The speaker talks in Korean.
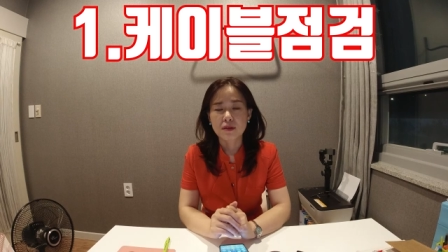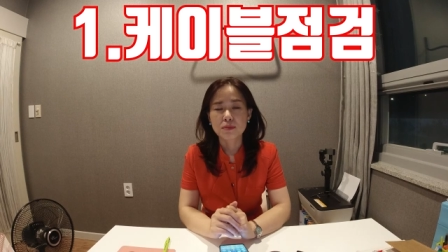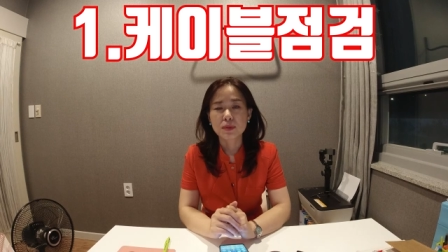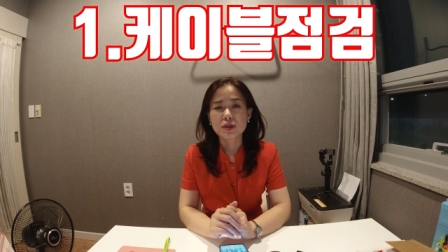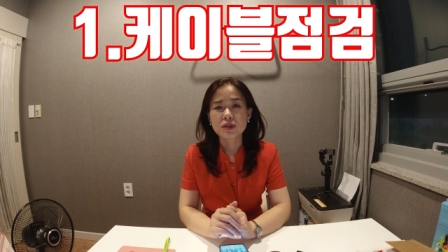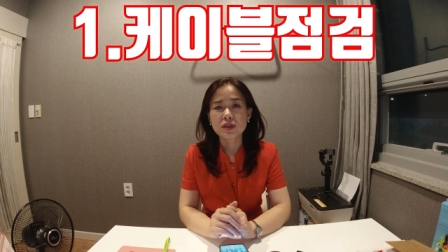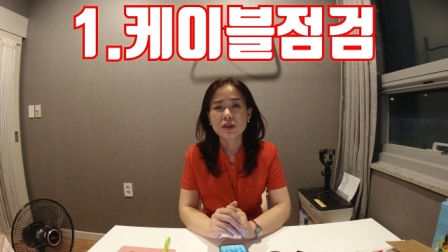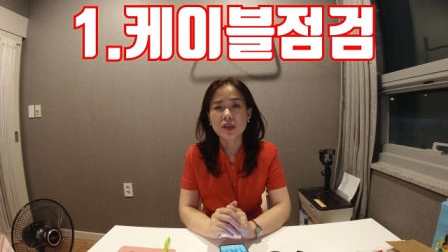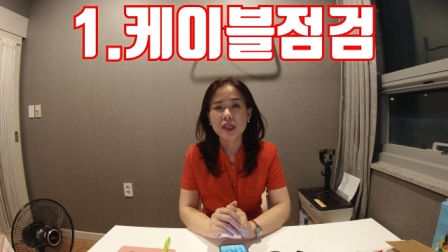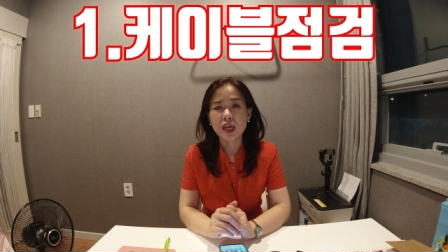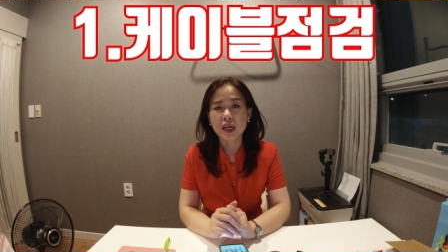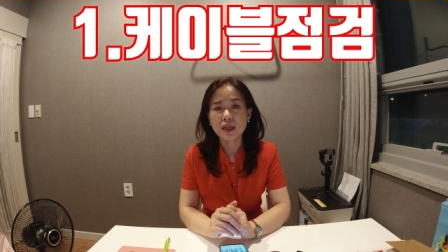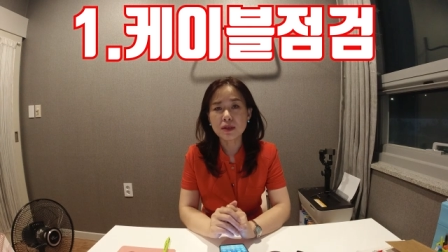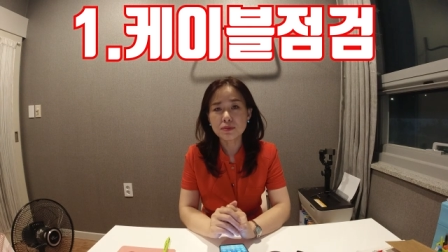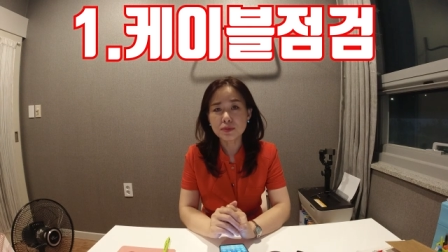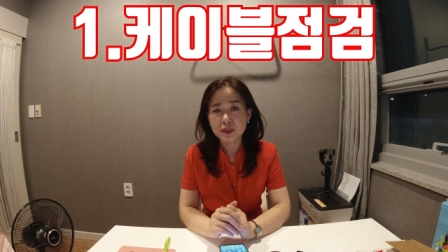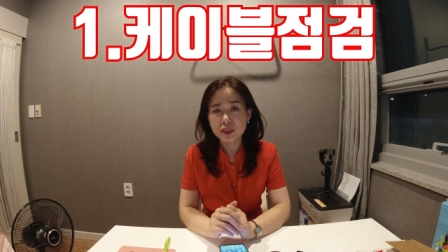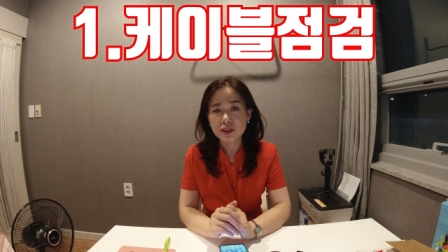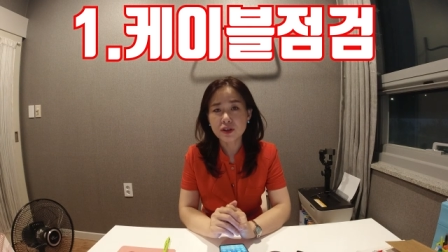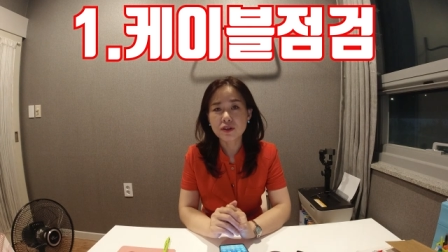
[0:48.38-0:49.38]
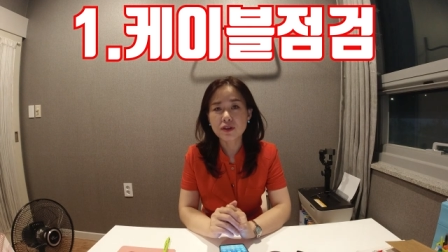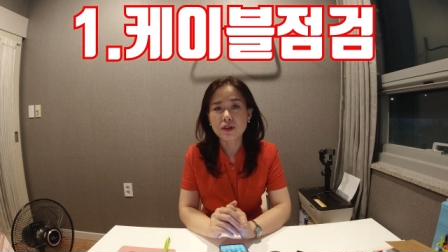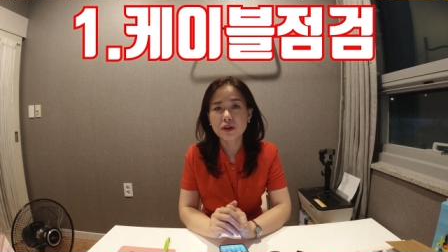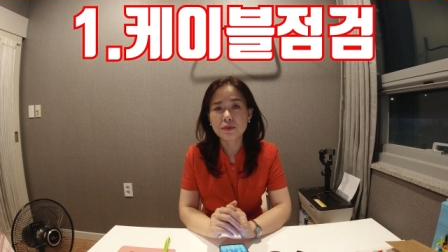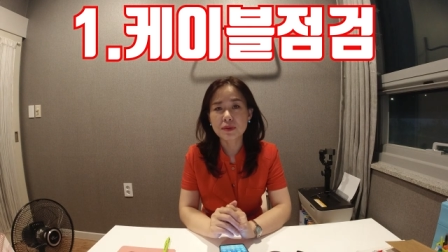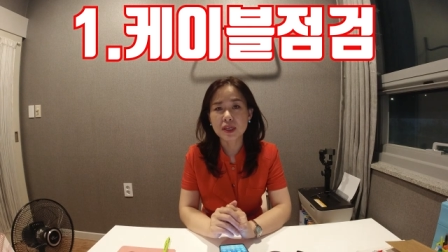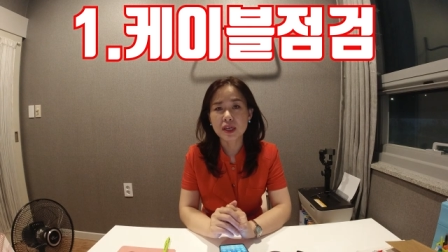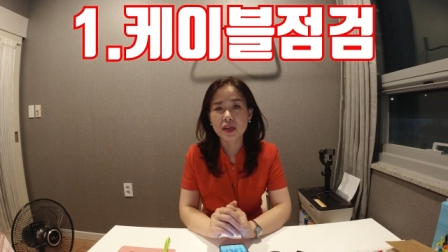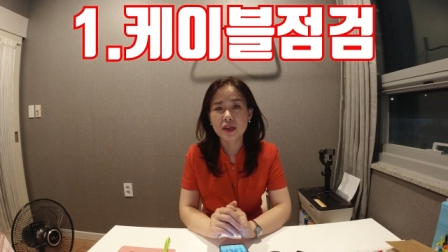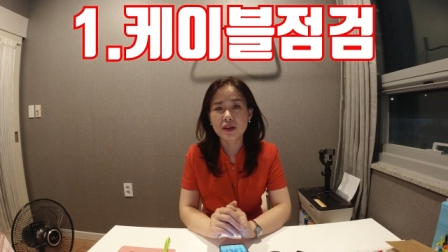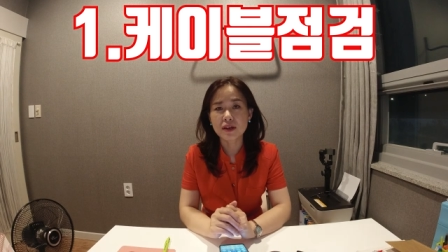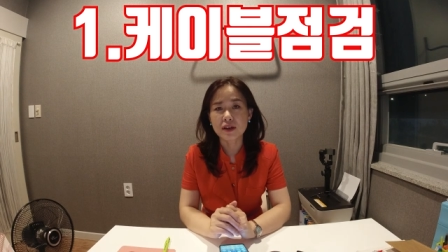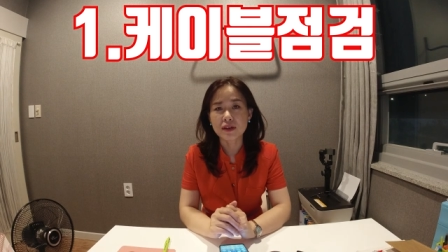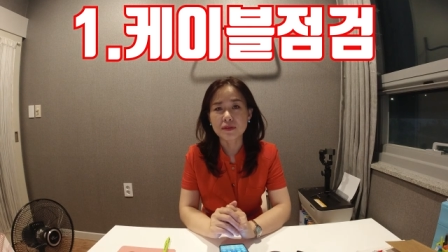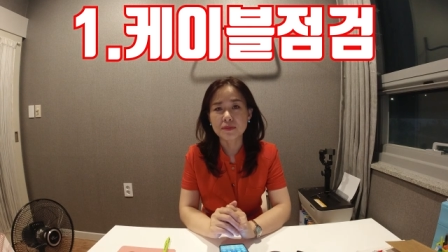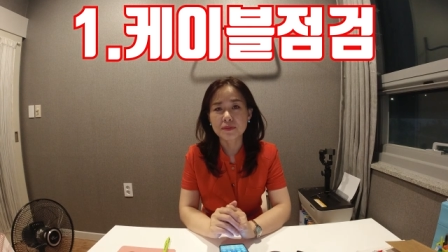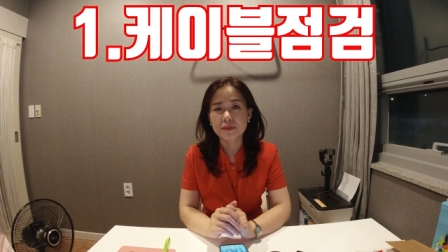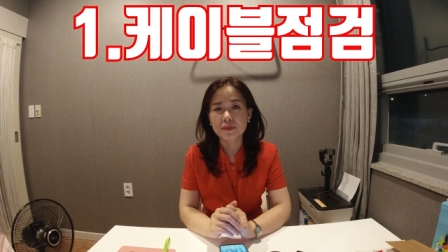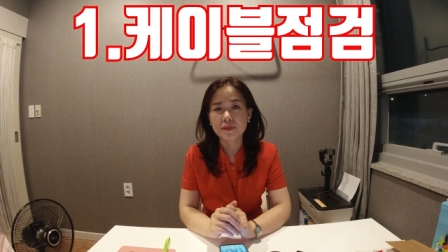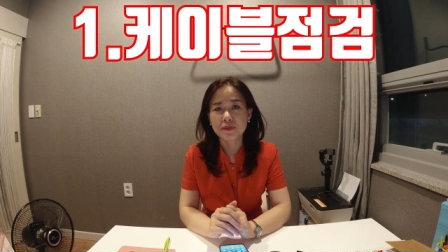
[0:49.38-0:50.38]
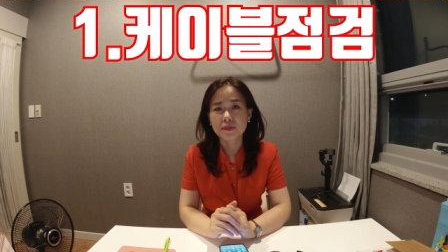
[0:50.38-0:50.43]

먼저 케이블 점검이에요.